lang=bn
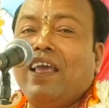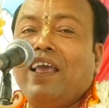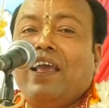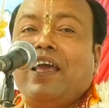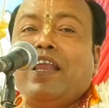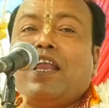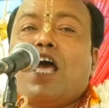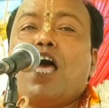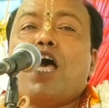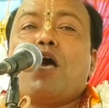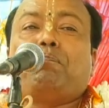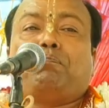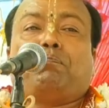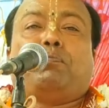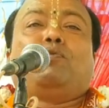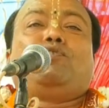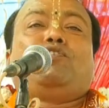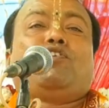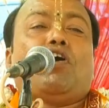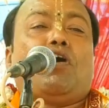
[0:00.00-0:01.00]
এরা
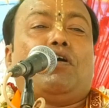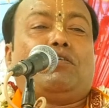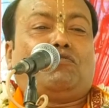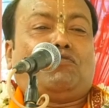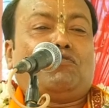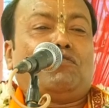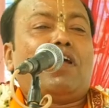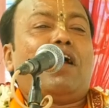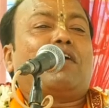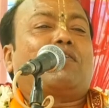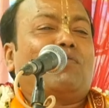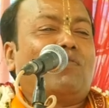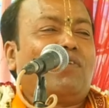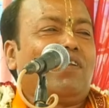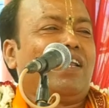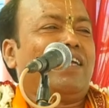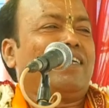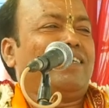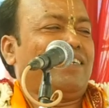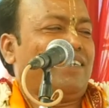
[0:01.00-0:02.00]
পূজা অর্চনা
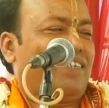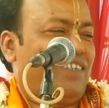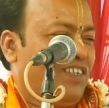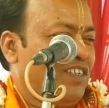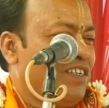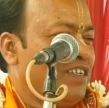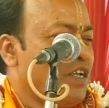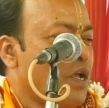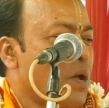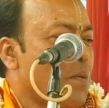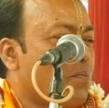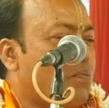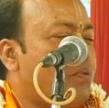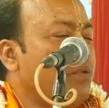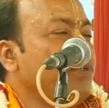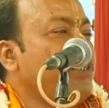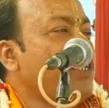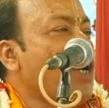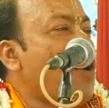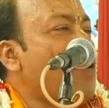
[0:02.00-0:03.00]
করলেন
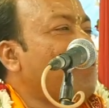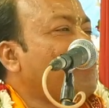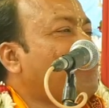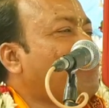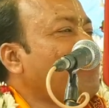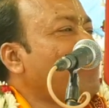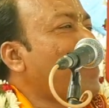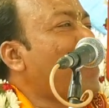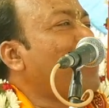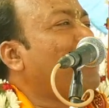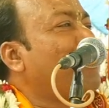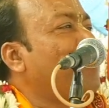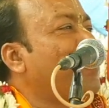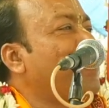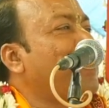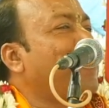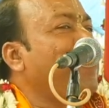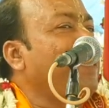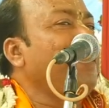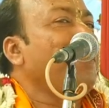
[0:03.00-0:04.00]
পূজা অর্চনা
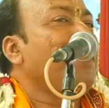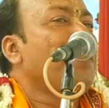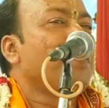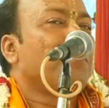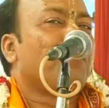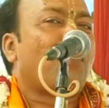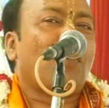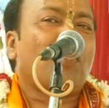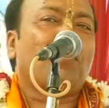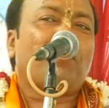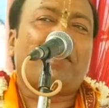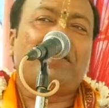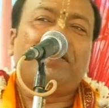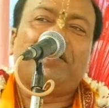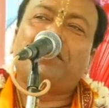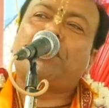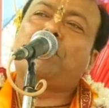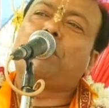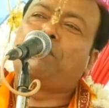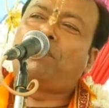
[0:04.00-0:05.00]
করে
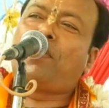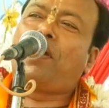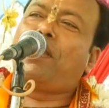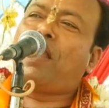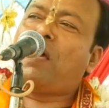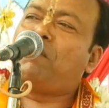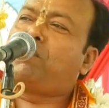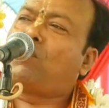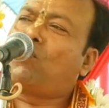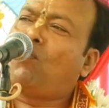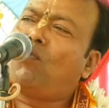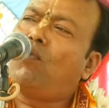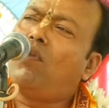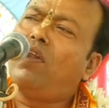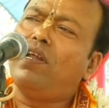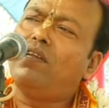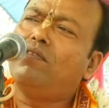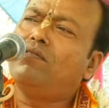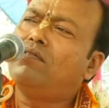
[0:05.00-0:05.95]
ভগবানের কৃপা লাভ করলেন